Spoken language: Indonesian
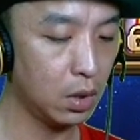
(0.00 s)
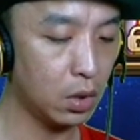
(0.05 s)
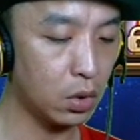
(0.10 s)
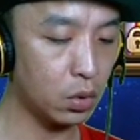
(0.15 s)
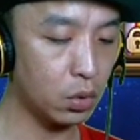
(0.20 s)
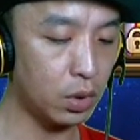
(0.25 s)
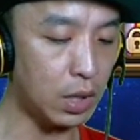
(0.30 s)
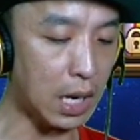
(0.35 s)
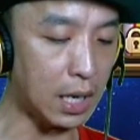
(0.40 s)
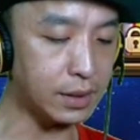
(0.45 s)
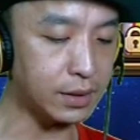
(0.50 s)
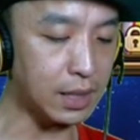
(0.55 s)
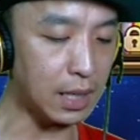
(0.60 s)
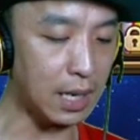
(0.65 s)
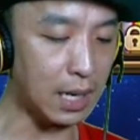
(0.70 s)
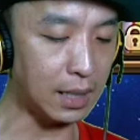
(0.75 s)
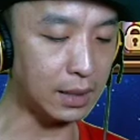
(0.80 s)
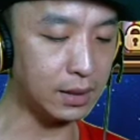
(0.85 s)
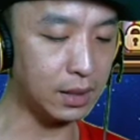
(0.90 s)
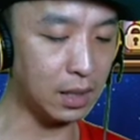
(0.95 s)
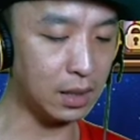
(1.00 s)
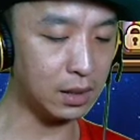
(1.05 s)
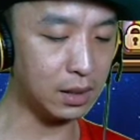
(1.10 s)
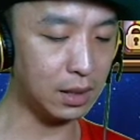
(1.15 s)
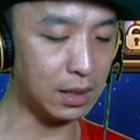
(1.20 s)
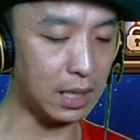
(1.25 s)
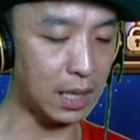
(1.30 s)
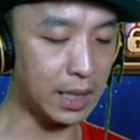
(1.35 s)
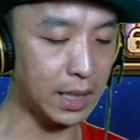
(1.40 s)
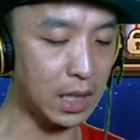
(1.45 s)
Burun asal aja,
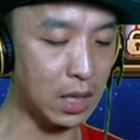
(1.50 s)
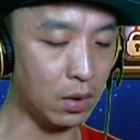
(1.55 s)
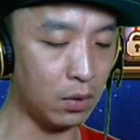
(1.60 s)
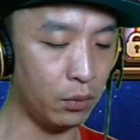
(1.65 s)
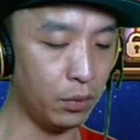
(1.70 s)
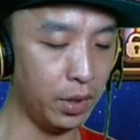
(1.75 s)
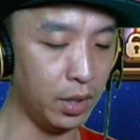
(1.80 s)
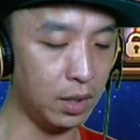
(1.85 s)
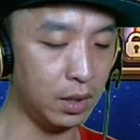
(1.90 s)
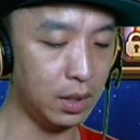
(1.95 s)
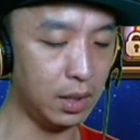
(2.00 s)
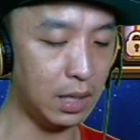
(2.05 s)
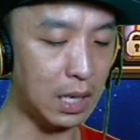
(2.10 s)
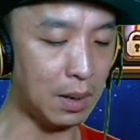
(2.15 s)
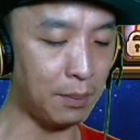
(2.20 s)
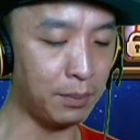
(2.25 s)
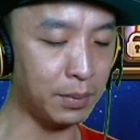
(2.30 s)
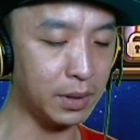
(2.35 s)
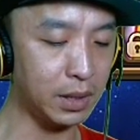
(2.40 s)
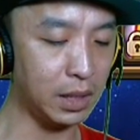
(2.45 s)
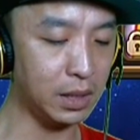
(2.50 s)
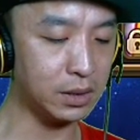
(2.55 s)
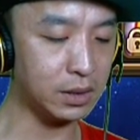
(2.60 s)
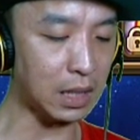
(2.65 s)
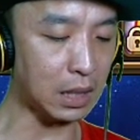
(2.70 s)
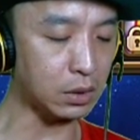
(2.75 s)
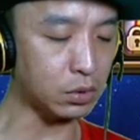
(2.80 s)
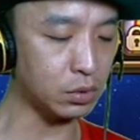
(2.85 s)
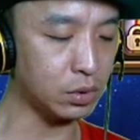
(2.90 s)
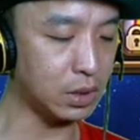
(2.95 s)
tidak ada will Yang penting
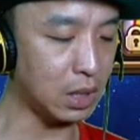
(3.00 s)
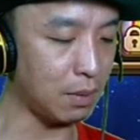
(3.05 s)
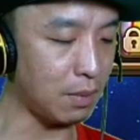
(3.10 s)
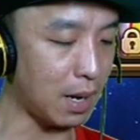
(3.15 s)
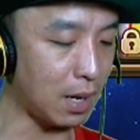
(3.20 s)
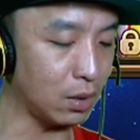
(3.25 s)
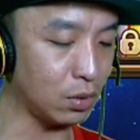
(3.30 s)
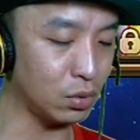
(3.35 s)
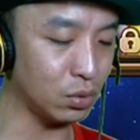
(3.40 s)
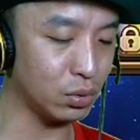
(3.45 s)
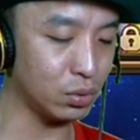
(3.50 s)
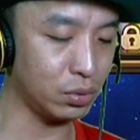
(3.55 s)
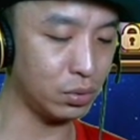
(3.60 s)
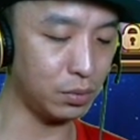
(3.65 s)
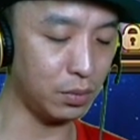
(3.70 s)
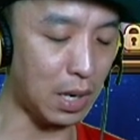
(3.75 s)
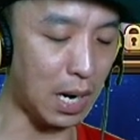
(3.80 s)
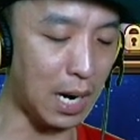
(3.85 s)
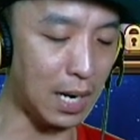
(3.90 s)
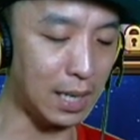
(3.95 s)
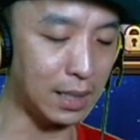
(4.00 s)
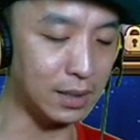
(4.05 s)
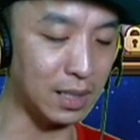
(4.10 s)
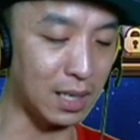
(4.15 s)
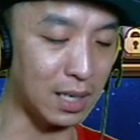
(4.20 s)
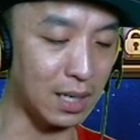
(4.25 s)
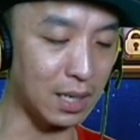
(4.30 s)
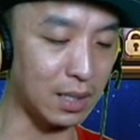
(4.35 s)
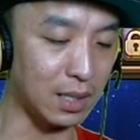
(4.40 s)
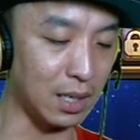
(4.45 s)
statusnya bagus,
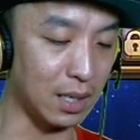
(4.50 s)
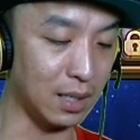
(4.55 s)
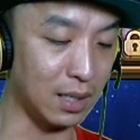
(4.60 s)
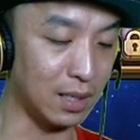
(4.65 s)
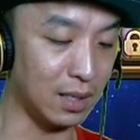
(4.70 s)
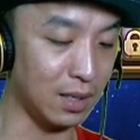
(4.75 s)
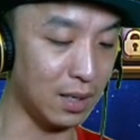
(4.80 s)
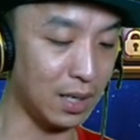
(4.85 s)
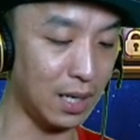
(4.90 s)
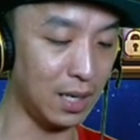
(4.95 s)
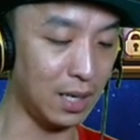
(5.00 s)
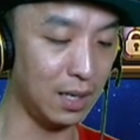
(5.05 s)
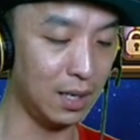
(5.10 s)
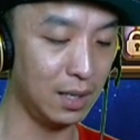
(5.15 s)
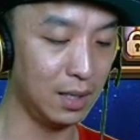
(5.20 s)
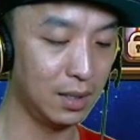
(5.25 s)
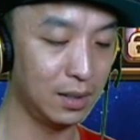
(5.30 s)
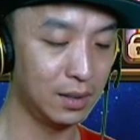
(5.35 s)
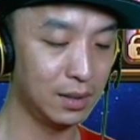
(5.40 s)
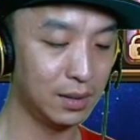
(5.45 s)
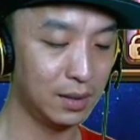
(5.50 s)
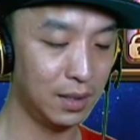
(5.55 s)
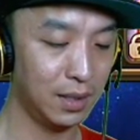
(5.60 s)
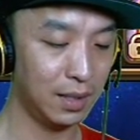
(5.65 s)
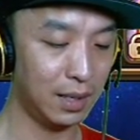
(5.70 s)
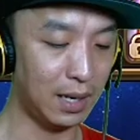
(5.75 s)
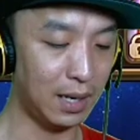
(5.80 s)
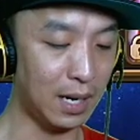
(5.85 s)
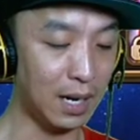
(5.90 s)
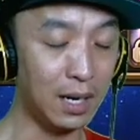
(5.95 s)
hajar aja Oke okay.
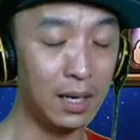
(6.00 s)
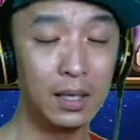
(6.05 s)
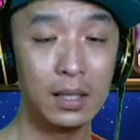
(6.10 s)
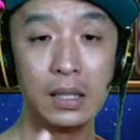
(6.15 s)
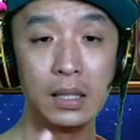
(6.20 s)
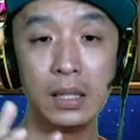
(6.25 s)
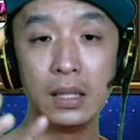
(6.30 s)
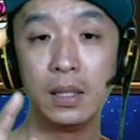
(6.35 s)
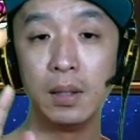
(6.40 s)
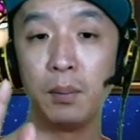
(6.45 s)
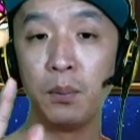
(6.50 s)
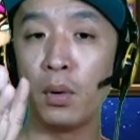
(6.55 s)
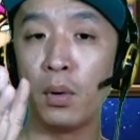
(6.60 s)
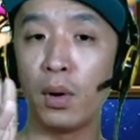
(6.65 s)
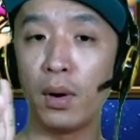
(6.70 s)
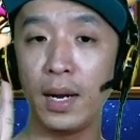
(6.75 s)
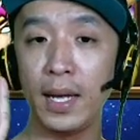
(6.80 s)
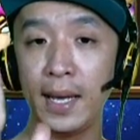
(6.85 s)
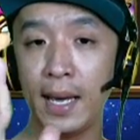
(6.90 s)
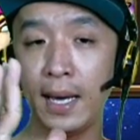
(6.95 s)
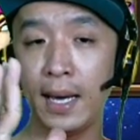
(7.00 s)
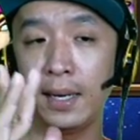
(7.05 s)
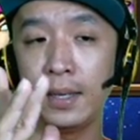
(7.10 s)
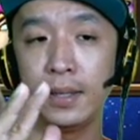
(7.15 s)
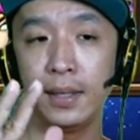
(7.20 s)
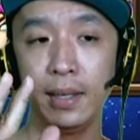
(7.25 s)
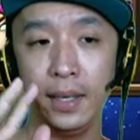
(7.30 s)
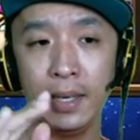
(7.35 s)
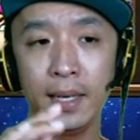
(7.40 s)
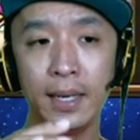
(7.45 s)
Ya, boleh ya,
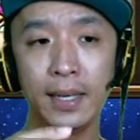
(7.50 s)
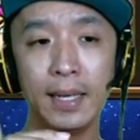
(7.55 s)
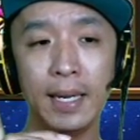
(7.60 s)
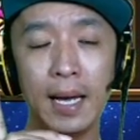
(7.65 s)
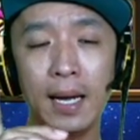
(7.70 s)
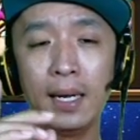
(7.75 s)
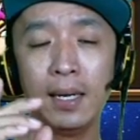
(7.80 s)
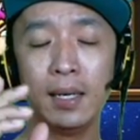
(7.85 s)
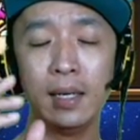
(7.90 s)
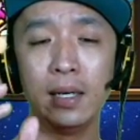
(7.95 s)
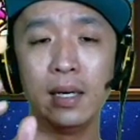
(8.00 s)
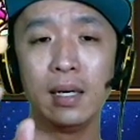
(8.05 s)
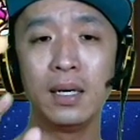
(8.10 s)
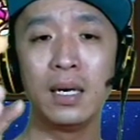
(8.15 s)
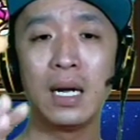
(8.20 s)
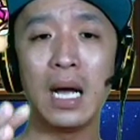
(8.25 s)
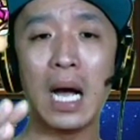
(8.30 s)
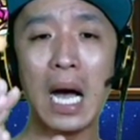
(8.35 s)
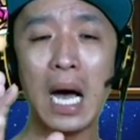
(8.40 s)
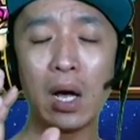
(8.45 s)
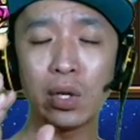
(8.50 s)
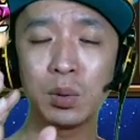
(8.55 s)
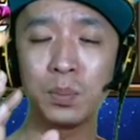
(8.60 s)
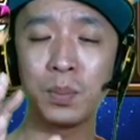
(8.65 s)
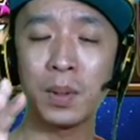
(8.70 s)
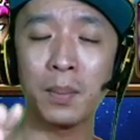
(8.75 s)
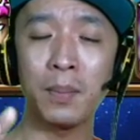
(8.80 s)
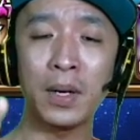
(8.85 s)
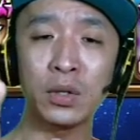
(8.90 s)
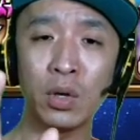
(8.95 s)
ingat ya nggak harus
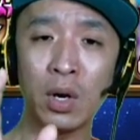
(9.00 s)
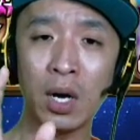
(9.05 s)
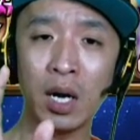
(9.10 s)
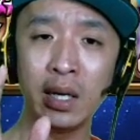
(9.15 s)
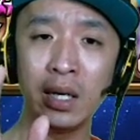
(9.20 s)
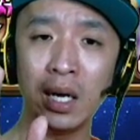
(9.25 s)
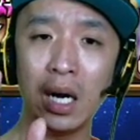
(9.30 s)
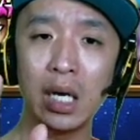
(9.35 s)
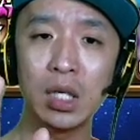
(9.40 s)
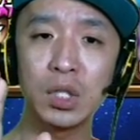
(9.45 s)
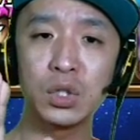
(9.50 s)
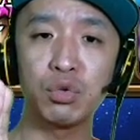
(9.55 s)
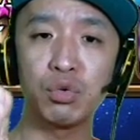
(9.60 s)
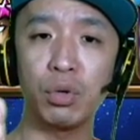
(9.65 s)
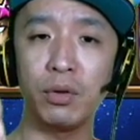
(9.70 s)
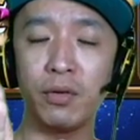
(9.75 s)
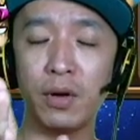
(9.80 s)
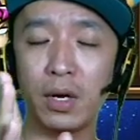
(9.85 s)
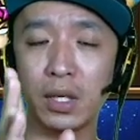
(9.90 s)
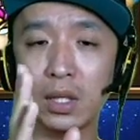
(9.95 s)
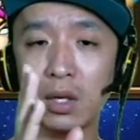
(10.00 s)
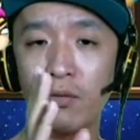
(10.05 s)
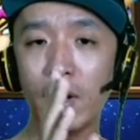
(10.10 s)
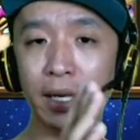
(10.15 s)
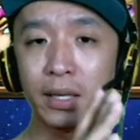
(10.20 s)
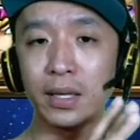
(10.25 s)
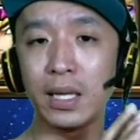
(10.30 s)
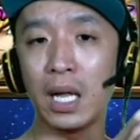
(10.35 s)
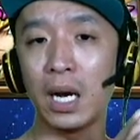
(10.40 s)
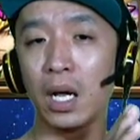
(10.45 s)
berpatokan dengan Swift atau
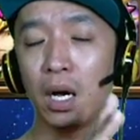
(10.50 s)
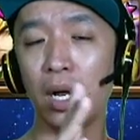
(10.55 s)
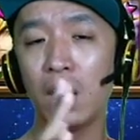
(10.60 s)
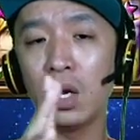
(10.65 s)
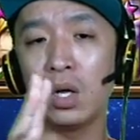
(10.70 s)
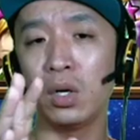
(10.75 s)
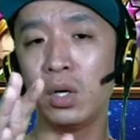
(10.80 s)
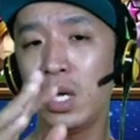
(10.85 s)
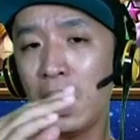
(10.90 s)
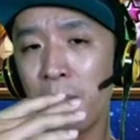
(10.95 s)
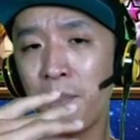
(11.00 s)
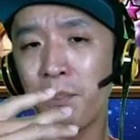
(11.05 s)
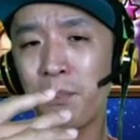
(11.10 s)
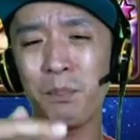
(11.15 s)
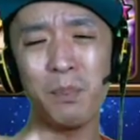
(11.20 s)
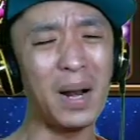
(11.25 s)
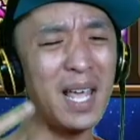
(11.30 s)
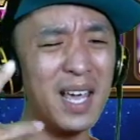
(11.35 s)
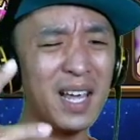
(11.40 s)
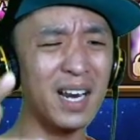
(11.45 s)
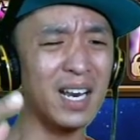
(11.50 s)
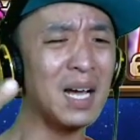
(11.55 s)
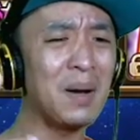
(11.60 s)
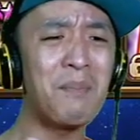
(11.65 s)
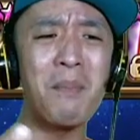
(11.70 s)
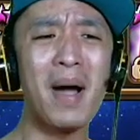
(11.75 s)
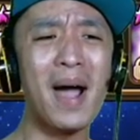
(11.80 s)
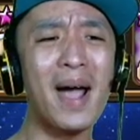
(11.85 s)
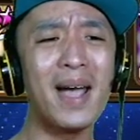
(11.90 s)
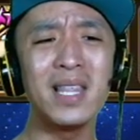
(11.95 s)
Fatal. Kalau yang player
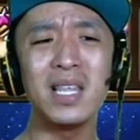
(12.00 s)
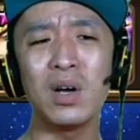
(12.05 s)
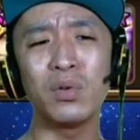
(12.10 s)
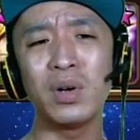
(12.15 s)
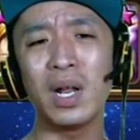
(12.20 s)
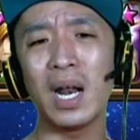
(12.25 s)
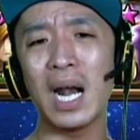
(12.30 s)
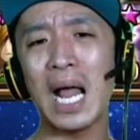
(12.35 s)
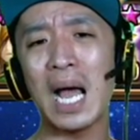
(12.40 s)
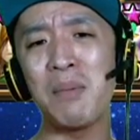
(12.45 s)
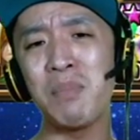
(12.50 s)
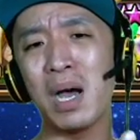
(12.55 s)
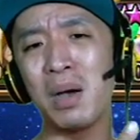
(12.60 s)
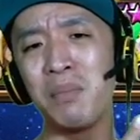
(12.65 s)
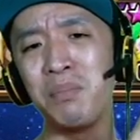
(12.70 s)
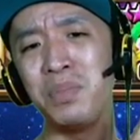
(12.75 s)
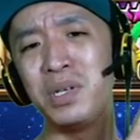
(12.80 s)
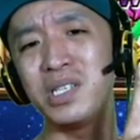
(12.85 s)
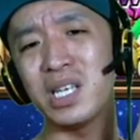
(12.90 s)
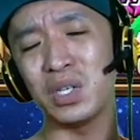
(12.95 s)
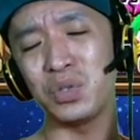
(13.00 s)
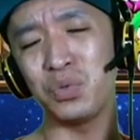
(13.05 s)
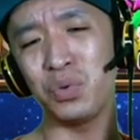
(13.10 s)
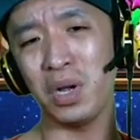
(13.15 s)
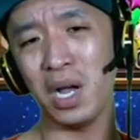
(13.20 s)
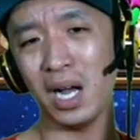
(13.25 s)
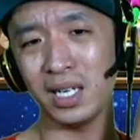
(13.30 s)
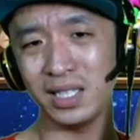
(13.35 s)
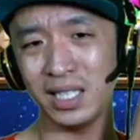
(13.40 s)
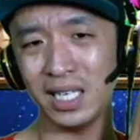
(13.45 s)
yang mainnya udah lama bisa
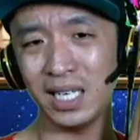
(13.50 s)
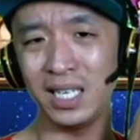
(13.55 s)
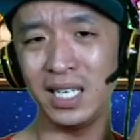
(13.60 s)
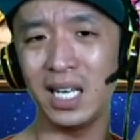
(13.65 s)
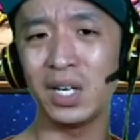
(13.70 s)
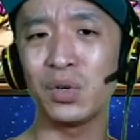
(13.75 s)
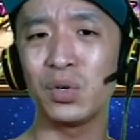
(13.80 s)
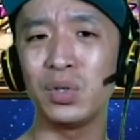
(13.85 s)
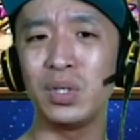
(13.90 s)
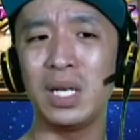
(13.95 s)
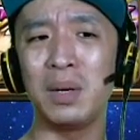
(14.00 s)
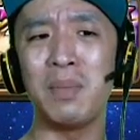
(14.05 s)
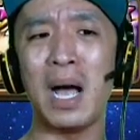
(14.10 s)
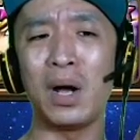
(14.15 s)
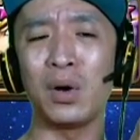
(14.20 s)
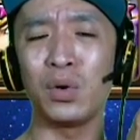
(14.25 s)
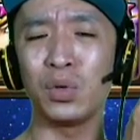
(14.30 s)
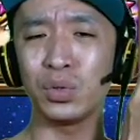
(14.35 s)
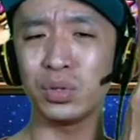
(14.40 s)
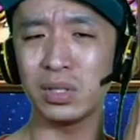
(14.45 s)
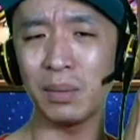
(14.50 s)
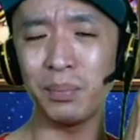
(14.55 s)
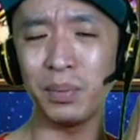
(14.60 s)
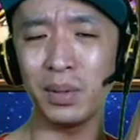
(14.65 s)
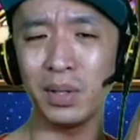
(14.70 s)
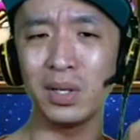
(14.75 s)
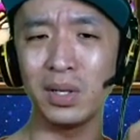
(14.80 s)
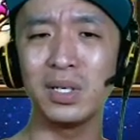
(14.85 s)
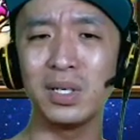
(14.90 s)
juga kejadian runnya bagus tapi